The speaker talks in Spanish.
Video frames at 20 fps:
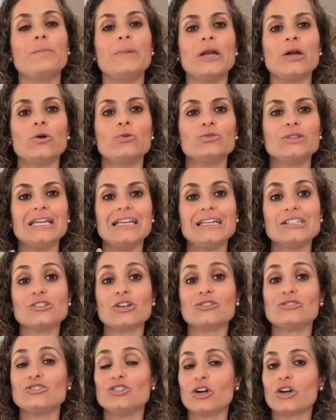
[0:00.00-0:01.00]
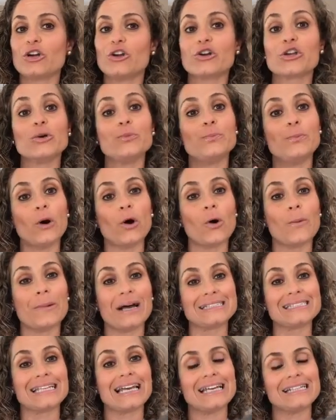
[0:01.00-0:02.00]
pero utilizo yo creo que un poco
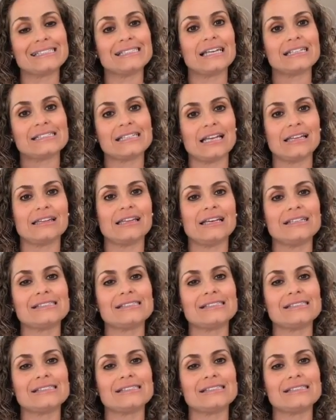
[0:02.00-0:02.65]
más este aceite.